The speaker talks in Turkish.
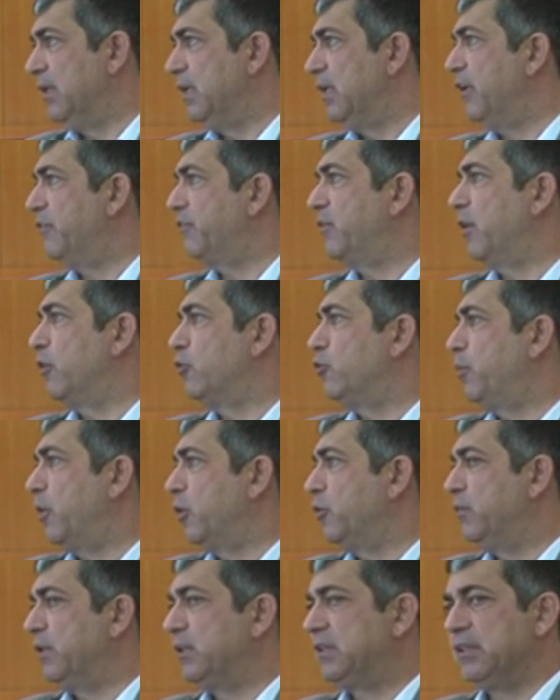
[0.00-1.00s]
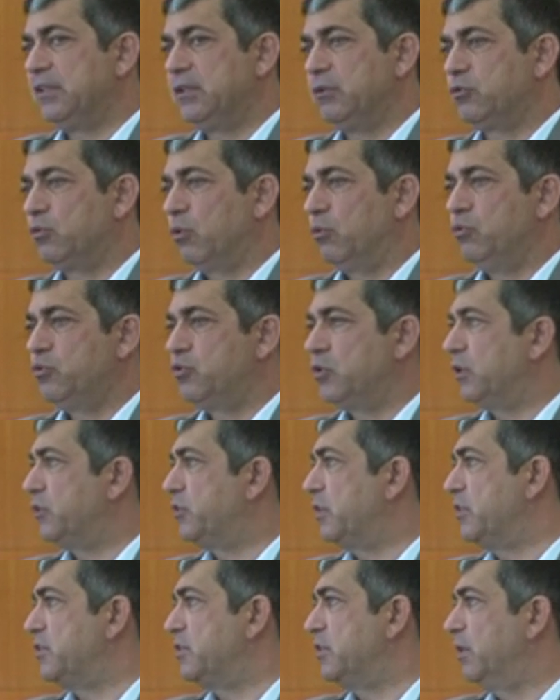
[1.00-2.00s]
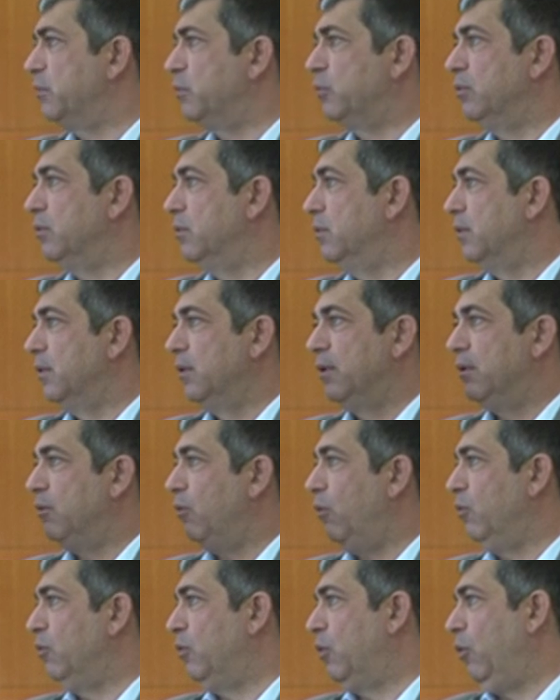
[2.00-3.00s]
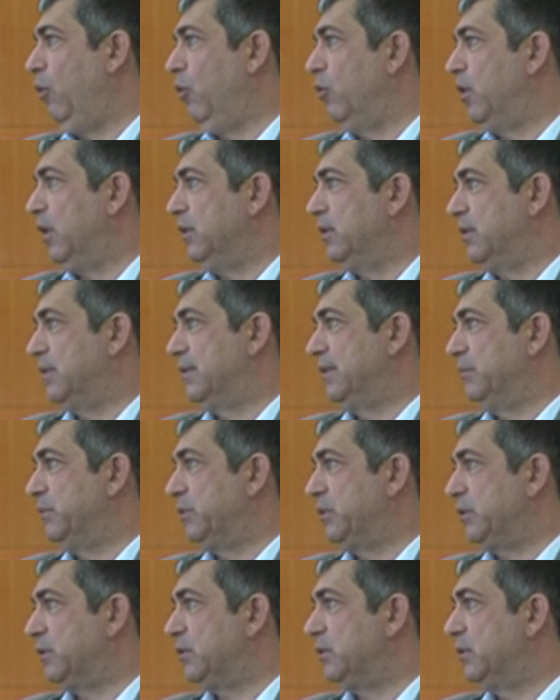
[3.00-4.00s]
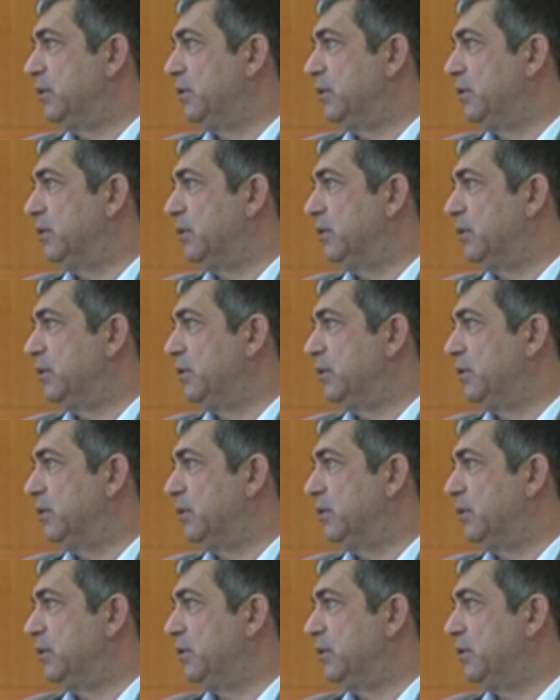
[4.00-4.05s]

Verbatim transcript: Lefke Avrupa Üniversitesi son 3 yıl içerisinde bunu 10 kat artırmıştır.